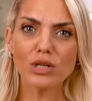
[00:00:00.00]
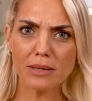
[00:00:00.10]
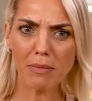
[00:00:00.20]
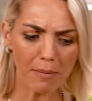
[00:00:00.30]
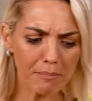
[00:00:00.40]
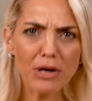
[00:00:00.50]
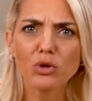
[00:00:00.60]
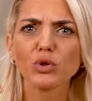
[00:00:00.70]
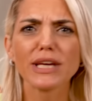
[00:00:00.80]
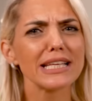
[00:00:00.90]
O zaman
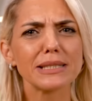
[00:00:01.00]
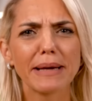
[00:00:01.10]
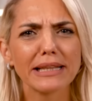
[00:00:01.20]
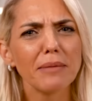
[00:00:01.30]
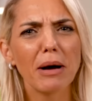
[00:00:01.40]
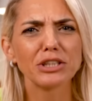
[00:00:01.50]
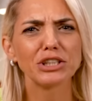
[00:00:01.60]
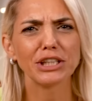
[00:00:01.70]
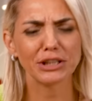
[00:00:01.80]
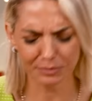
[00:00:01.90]
marulu kesmekle
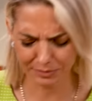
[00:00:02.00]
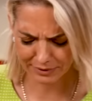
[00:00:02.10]
başlayalım.